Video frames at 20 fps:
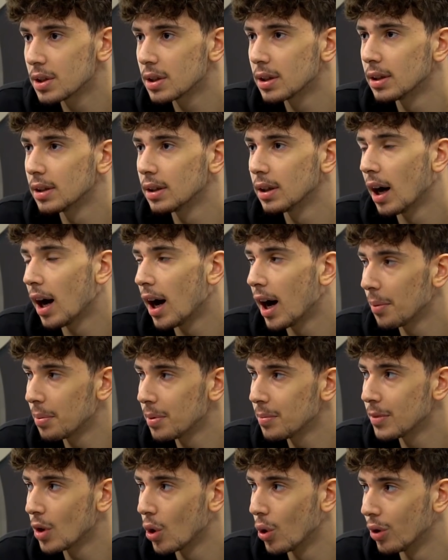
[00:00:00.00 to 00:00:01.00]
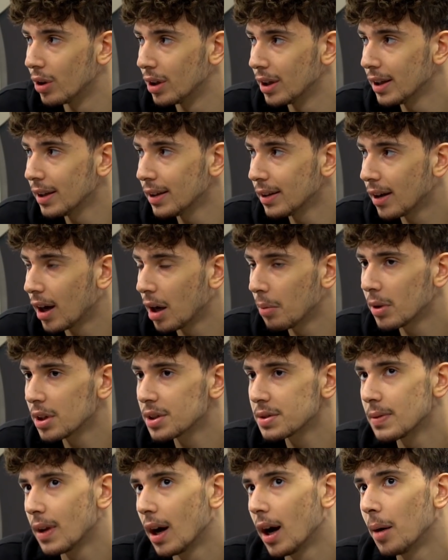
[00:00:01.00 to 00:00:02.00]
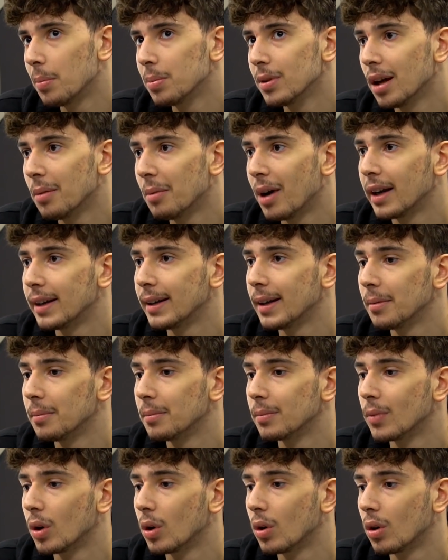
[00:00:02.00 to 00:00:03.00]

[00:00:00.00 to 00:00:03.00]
Ee, abim de öyle. Ama şimdi ablam, annem